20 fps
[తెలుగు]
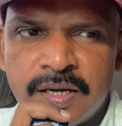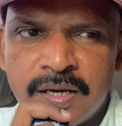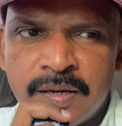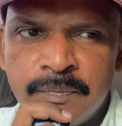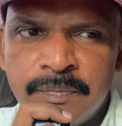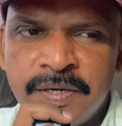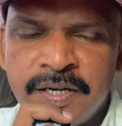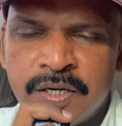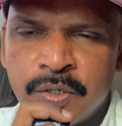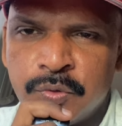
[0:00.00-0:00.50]

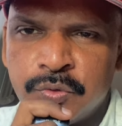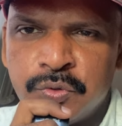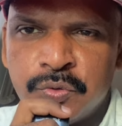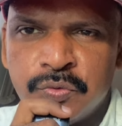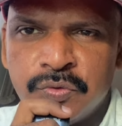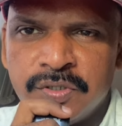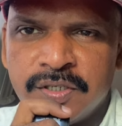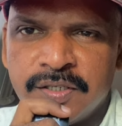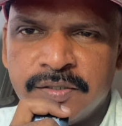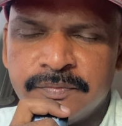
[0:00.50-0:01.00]
అప్డేట్ అవుతూ
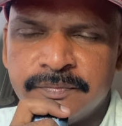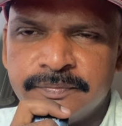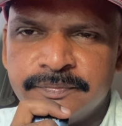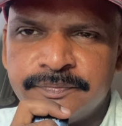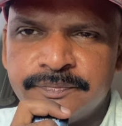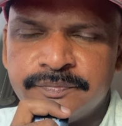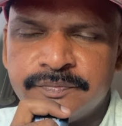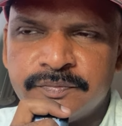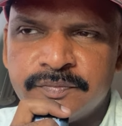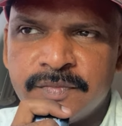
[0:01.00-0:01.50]
ఉంటాను
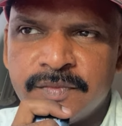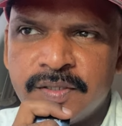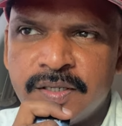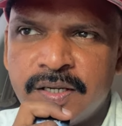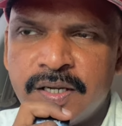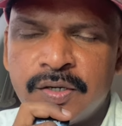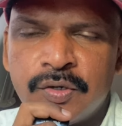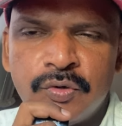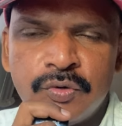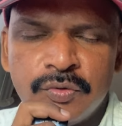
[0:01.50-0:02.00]

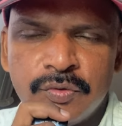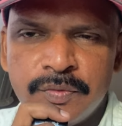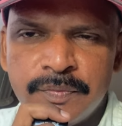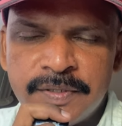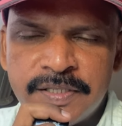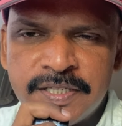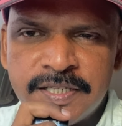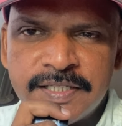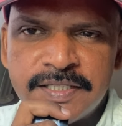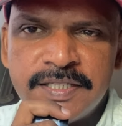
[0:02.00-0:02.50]
అకౌంట్
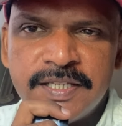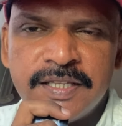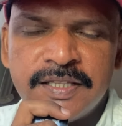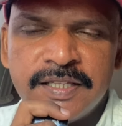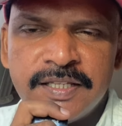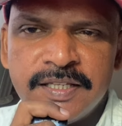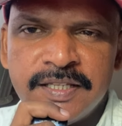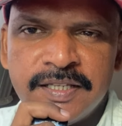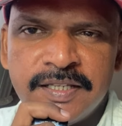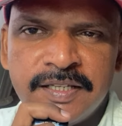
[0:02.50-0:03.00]
ఓపెన్ చేసి
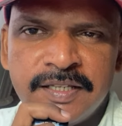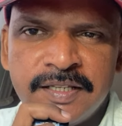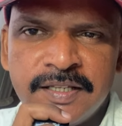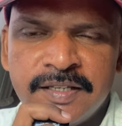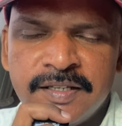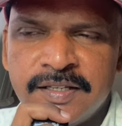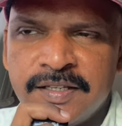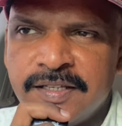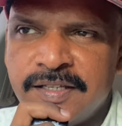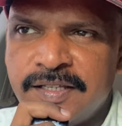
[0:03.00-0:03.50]
అది
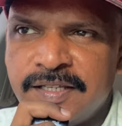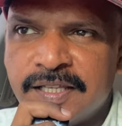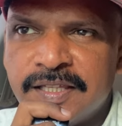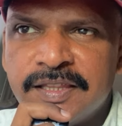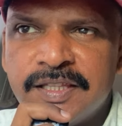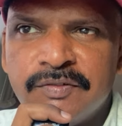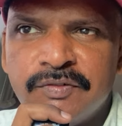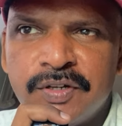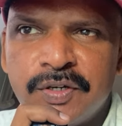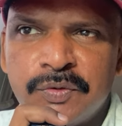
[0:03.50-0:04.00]

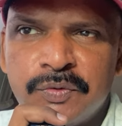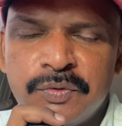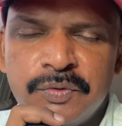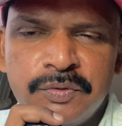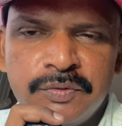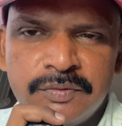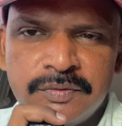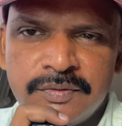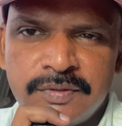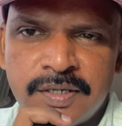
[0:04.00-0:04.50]
ఎంతవరకు
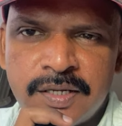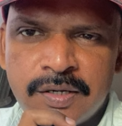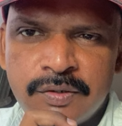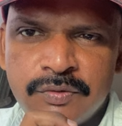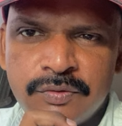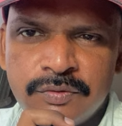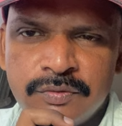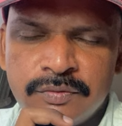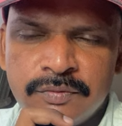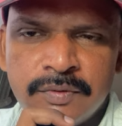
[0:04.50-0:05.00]

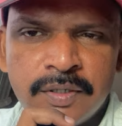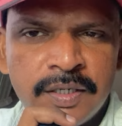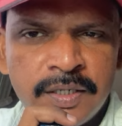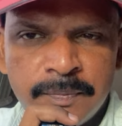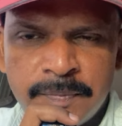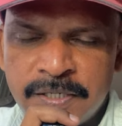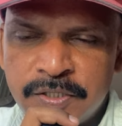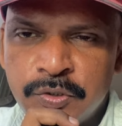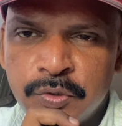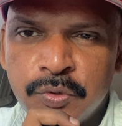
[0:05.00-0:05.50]
నాకు అంటే
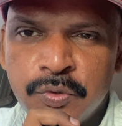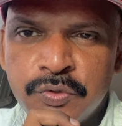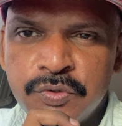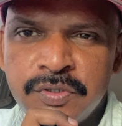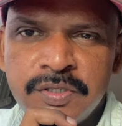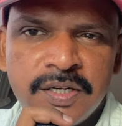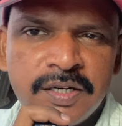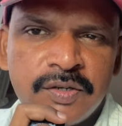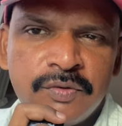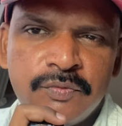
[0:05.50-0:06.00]
ప్రతిరోజు
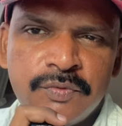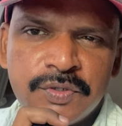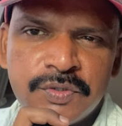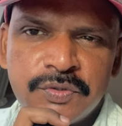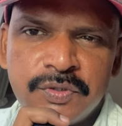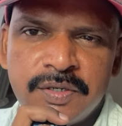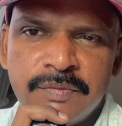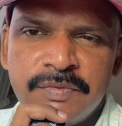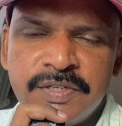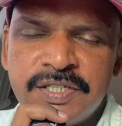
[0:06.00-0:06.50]
ఇన్కమ్
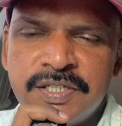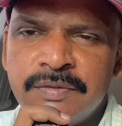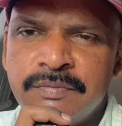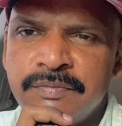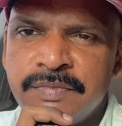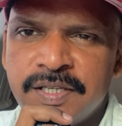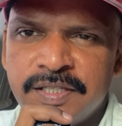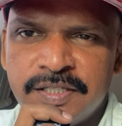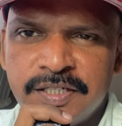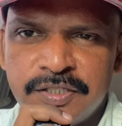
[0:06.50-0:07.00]
వస్తున్న విషయం
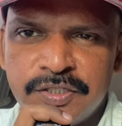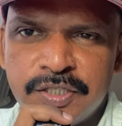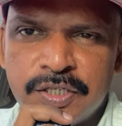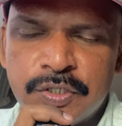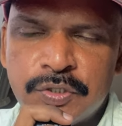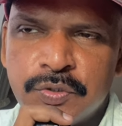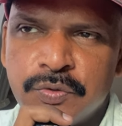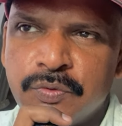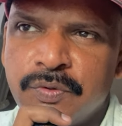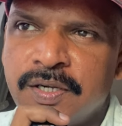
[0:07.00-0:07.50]
మీ అందరికీ
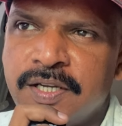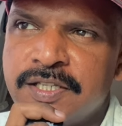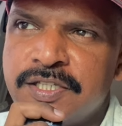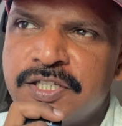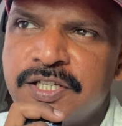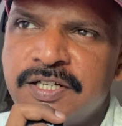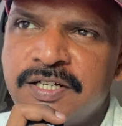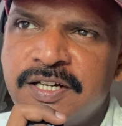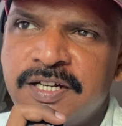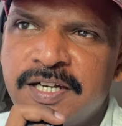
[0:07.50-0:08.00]
తెలుసు ఒక
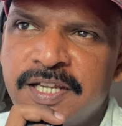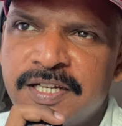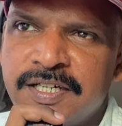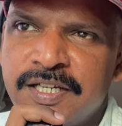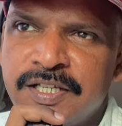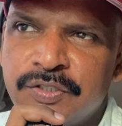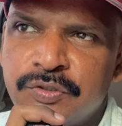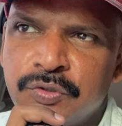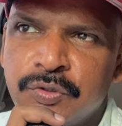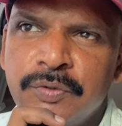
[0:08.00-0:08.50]
చిన్న
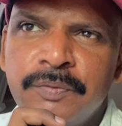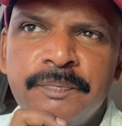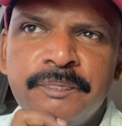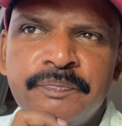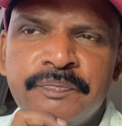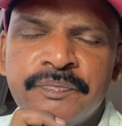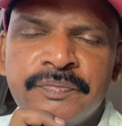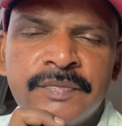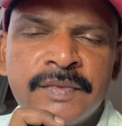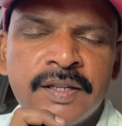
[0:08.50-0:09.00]
టెక్నిక్తో
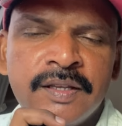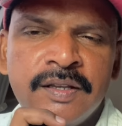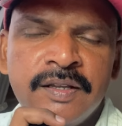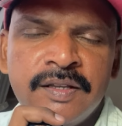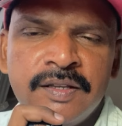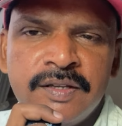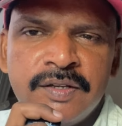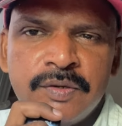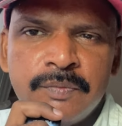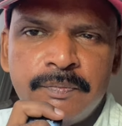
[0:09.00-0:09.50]

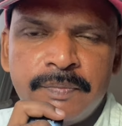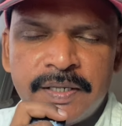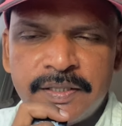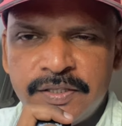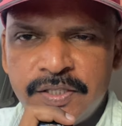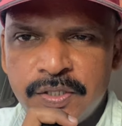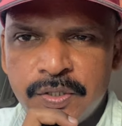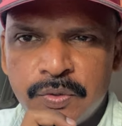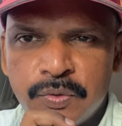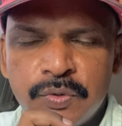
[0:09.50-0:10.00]

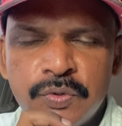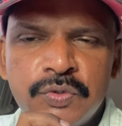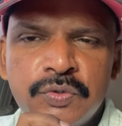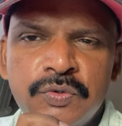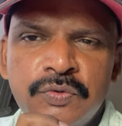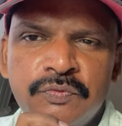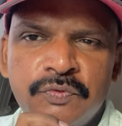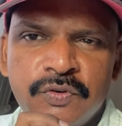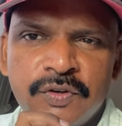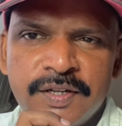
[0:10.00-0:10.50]
ప్రతిరోజు
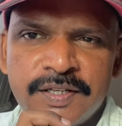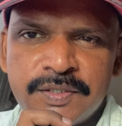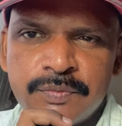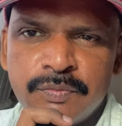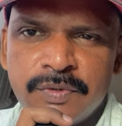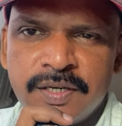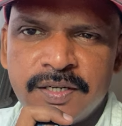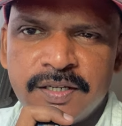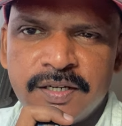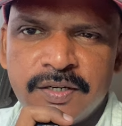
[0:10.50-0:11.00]
ఫోరెక్స్
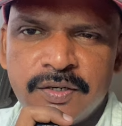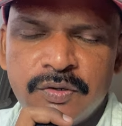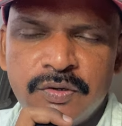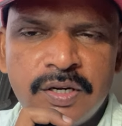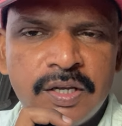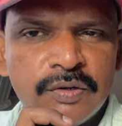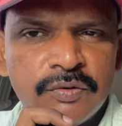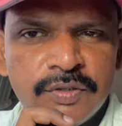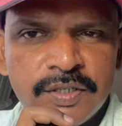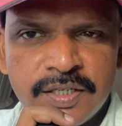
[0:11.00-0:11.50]
మార్కెట్లో
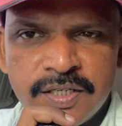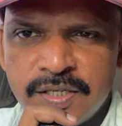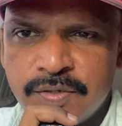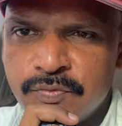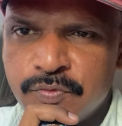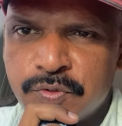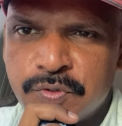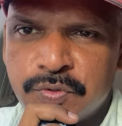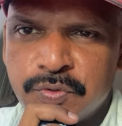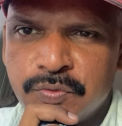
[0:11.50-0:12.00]
నాకు
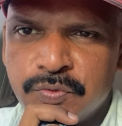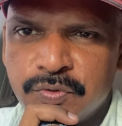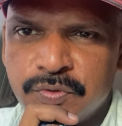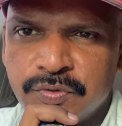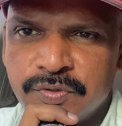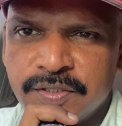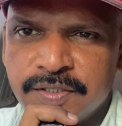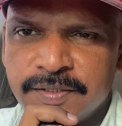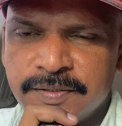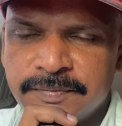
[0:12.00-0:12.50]
ఇన్కమ్ వస్తూ
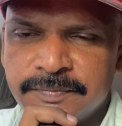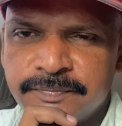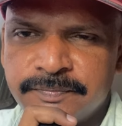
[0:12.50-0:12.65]
ఉంటుంది